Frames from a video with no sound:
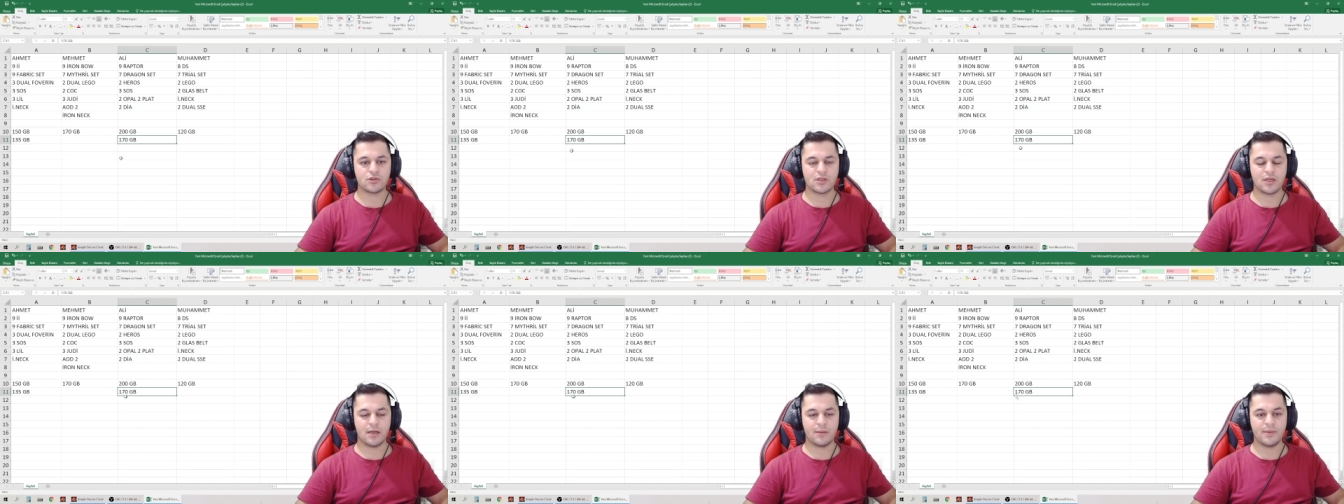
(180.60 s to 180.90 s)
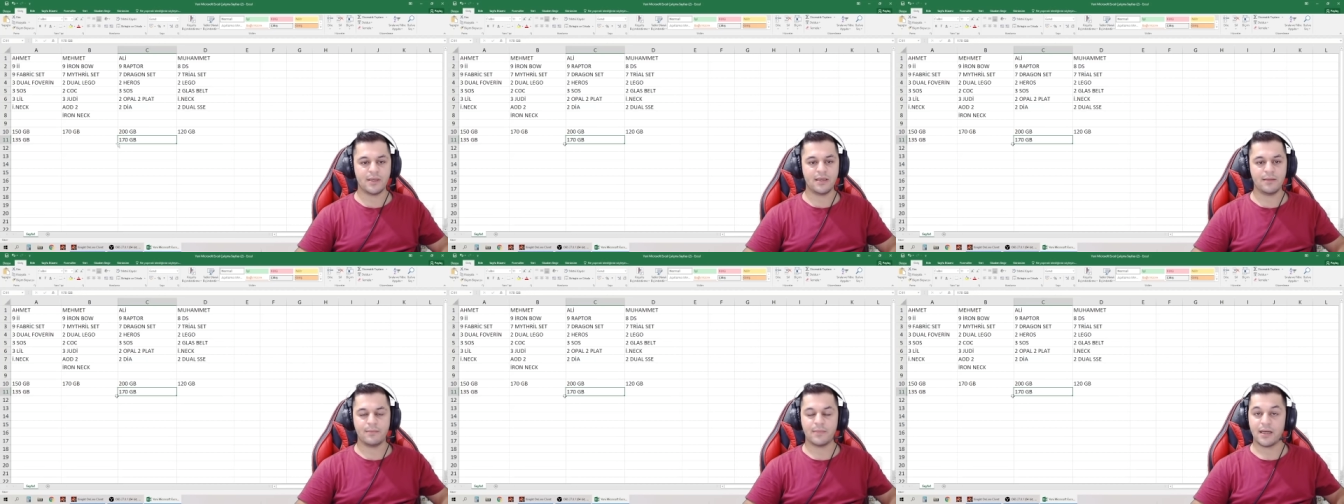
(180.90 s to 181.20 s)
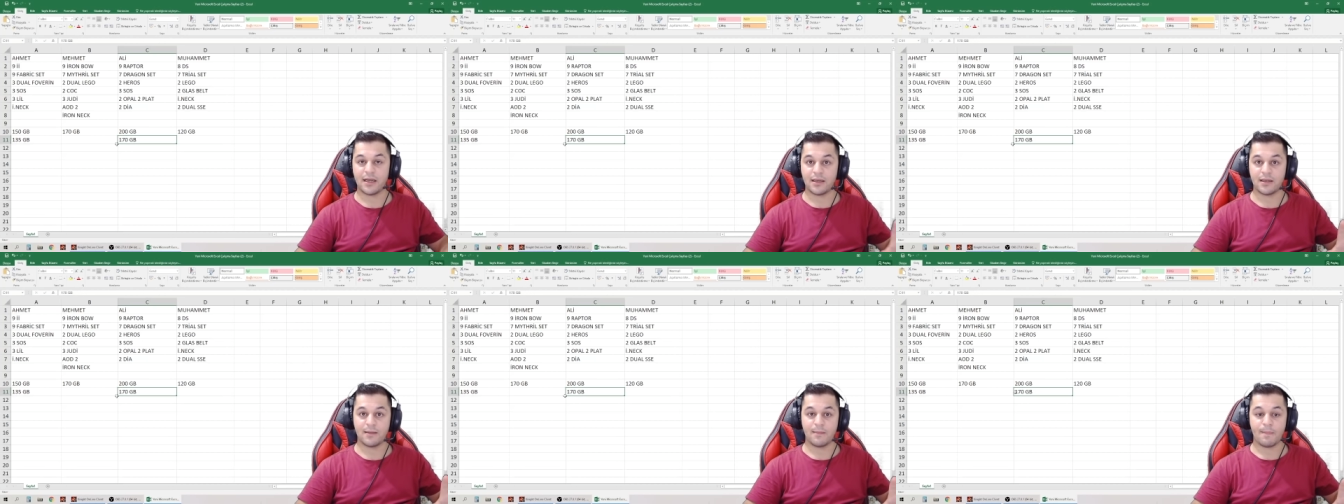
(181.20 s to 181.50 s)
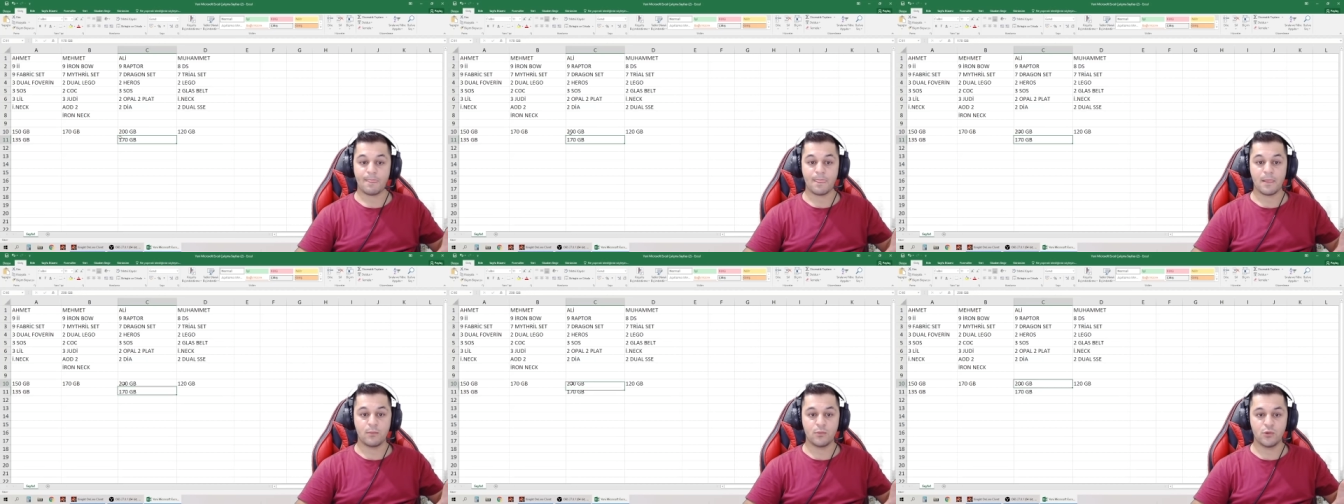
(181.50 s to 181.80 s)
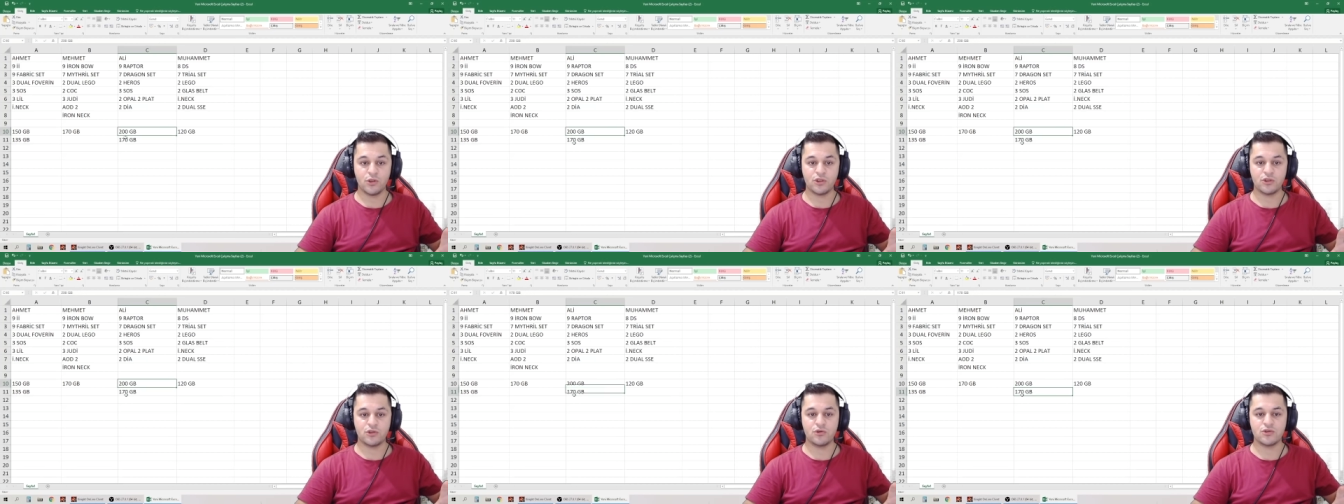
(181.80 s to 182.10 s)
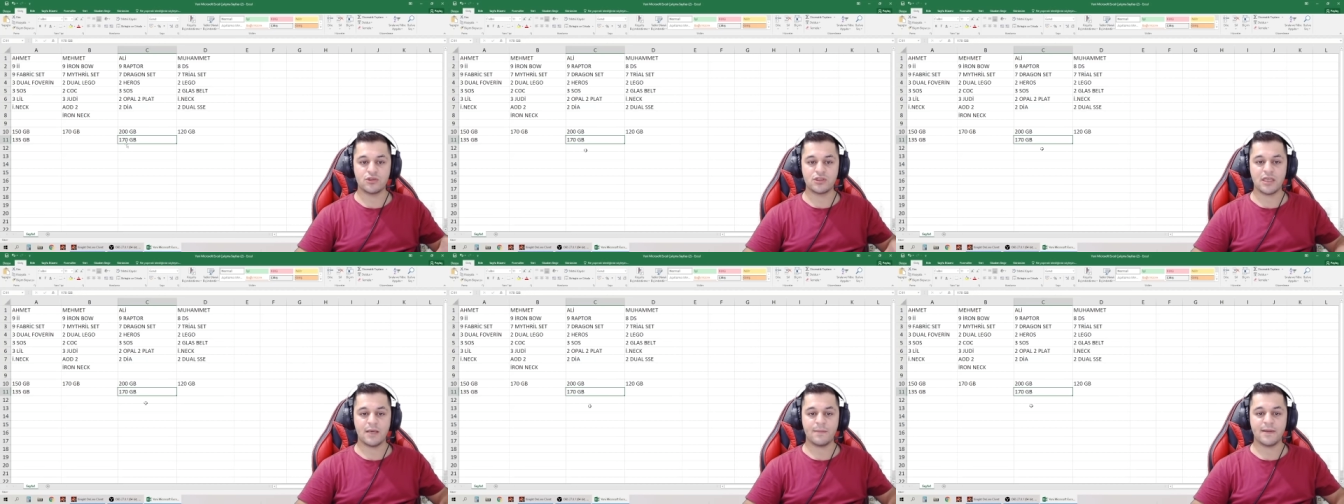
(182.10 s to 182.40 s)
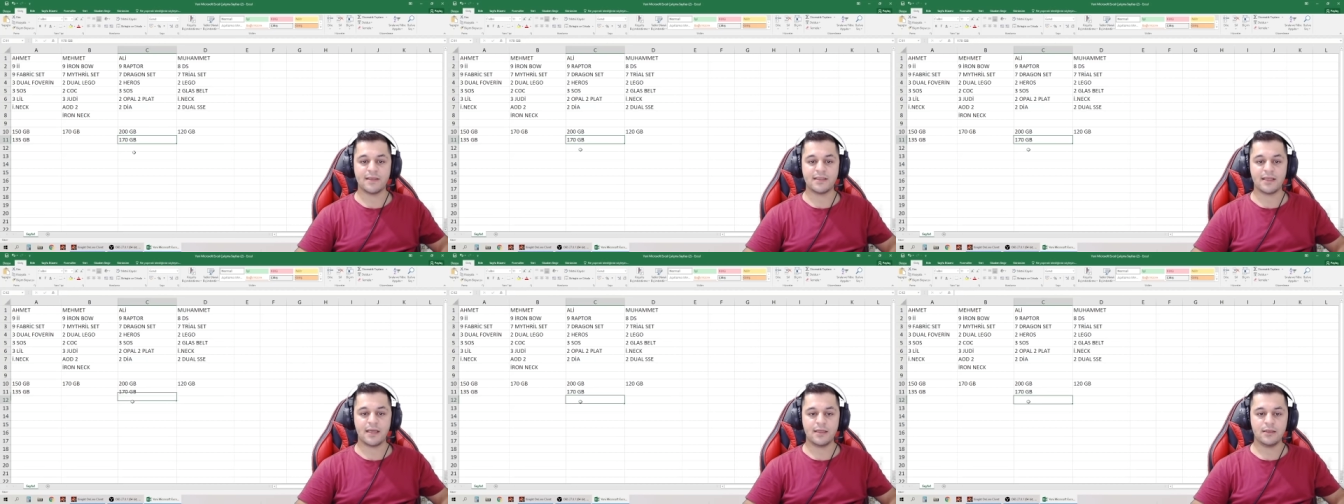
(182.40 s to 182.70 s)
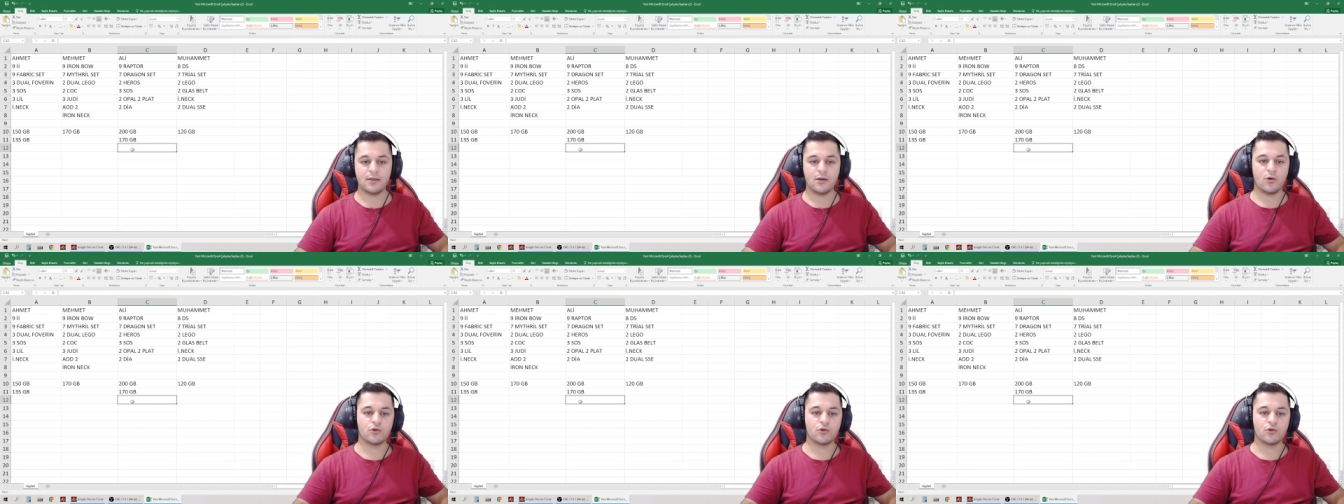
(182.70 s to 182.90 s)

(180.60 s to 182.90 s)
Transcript: abi. Bak bu 200 GB'den